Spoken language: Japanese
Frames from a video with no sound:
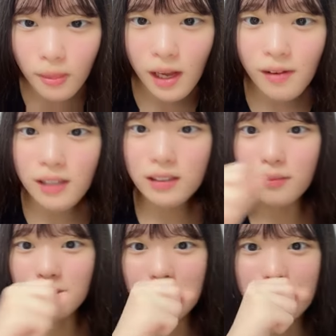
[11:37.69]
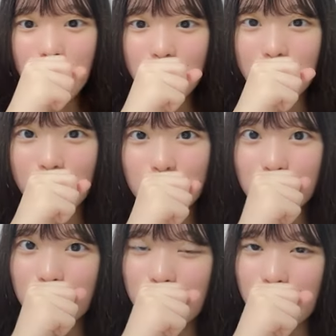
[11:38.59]
名古屋行っても牛タン麺食べ
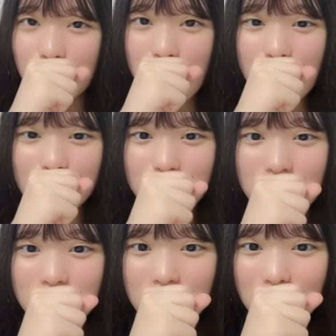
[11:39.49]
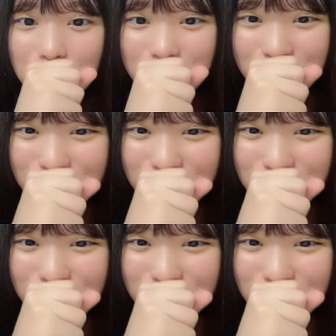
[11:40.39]
といてくれてるえ嬉しい